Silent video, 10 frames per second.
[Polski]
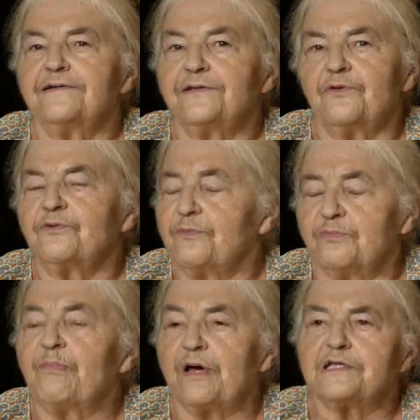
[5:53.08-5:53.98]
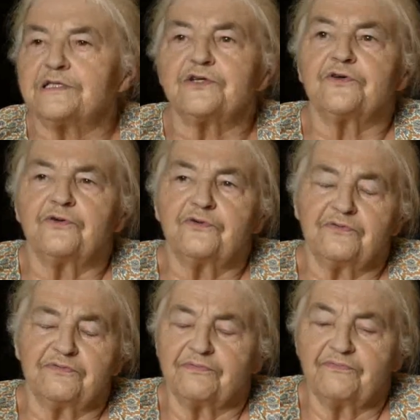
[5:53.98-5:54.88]
no, bardzo
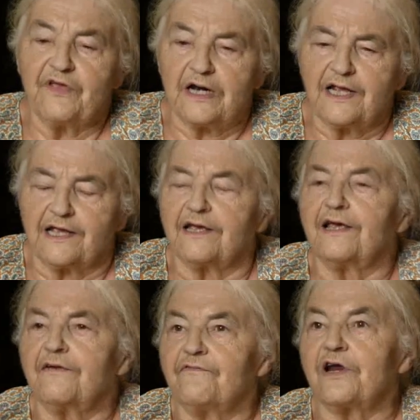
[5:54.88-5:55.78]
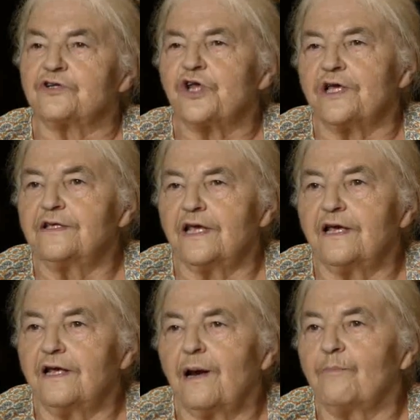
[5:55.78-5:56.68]
wielkie
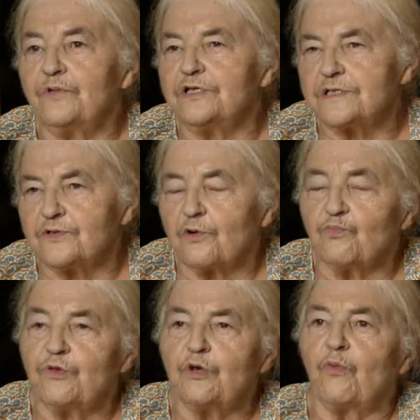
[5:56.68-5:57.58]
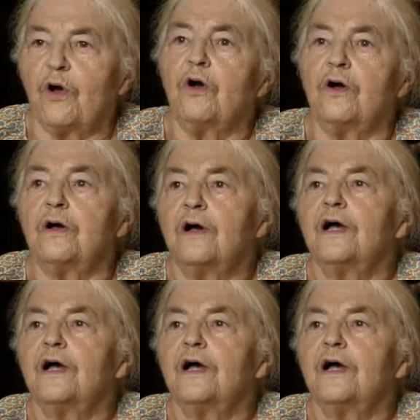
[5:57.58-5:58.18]
wrażenie na mnie zrobiło.